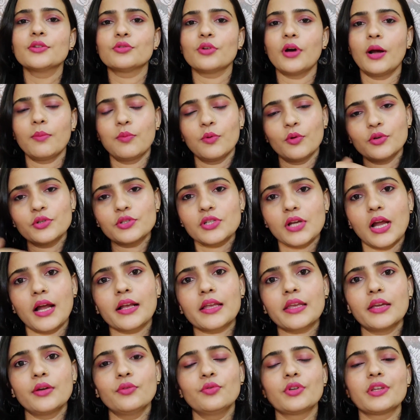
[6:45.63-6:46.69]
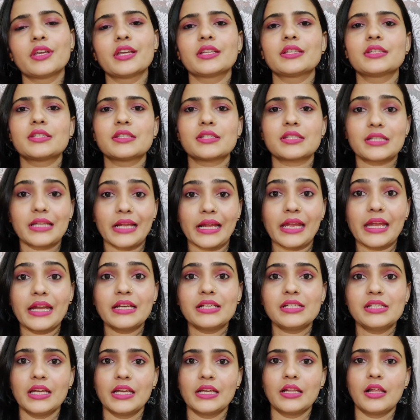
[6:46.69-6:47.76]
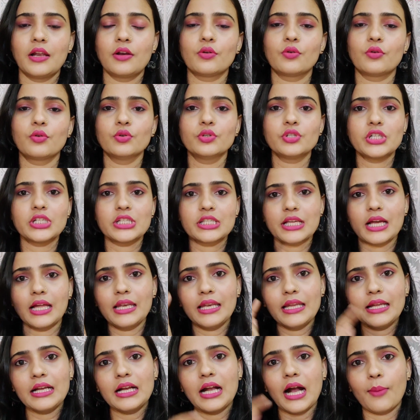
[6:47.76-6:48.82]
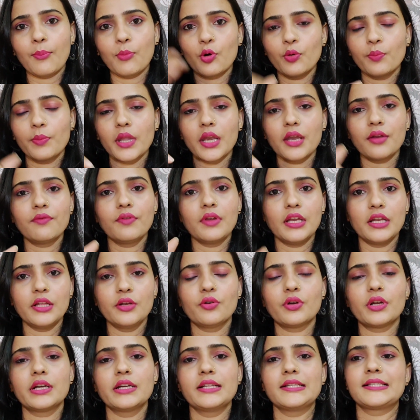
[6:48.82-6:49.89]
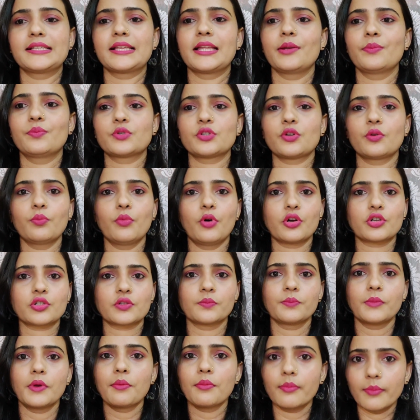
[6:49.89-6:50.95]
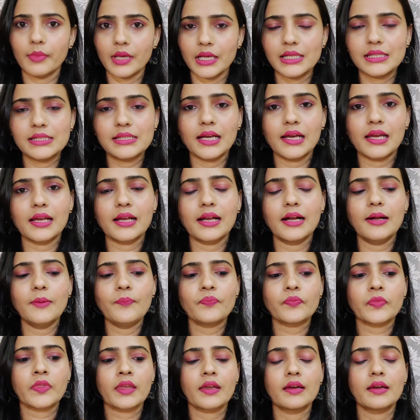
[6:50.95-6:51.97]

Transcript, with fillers: तो आप लोग जाके उनके सेकंड चैनल को जिसका लिंक आपको मेरे वीडियो के डिस्क्रिप्शन बॉक्स में मिल जाएगा